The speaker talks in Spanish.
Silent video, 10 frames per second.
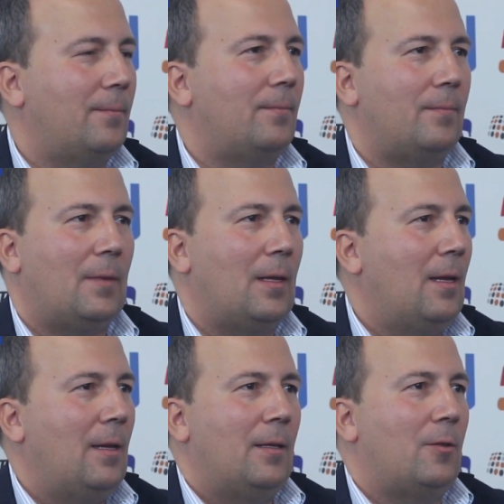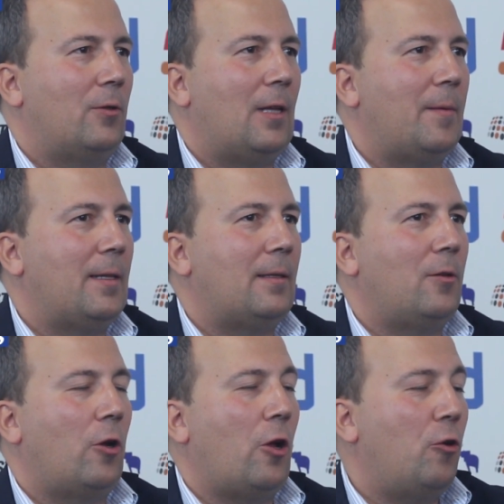manera u otra, ¿no? Totalmente.
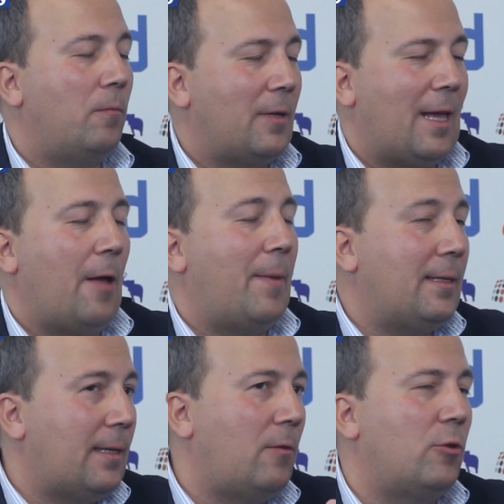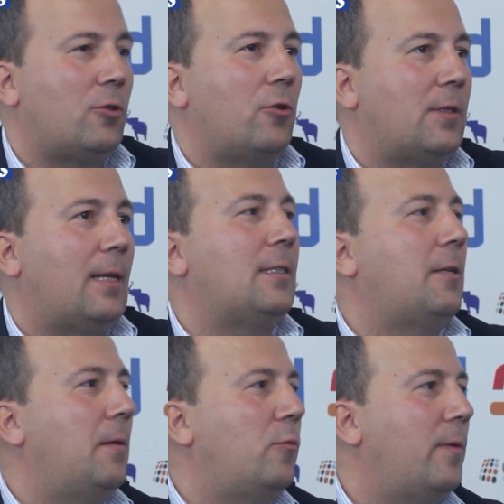Yo creo que además en nuestro stand
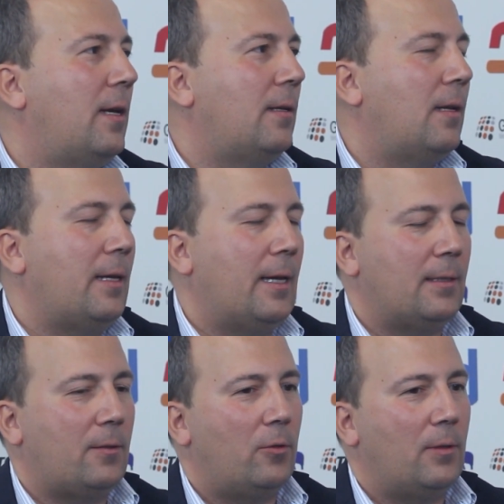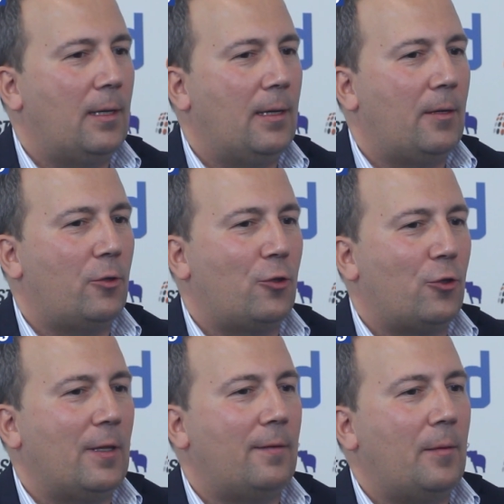se ve muy bien y es donde
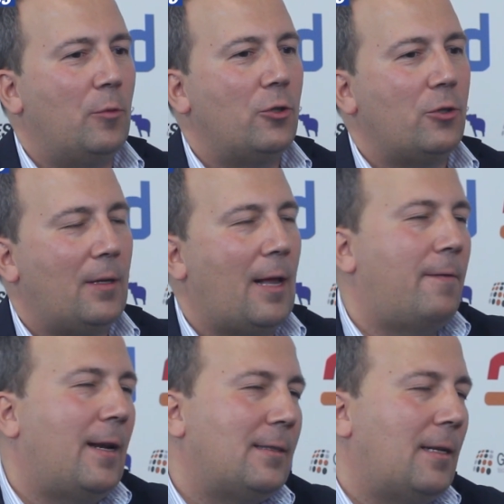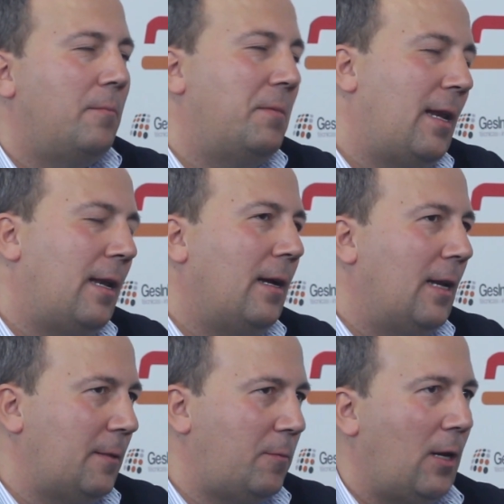nosotros decimos la frase, viene en
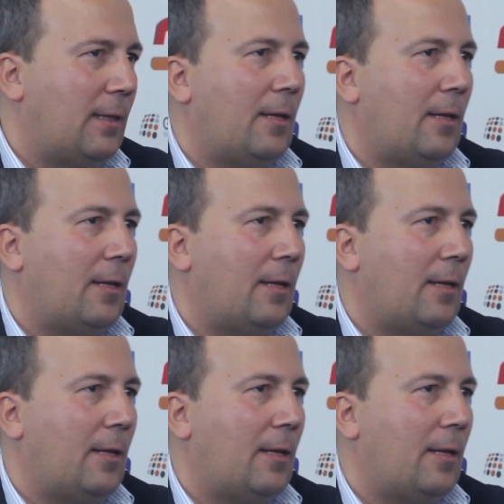inglés pero la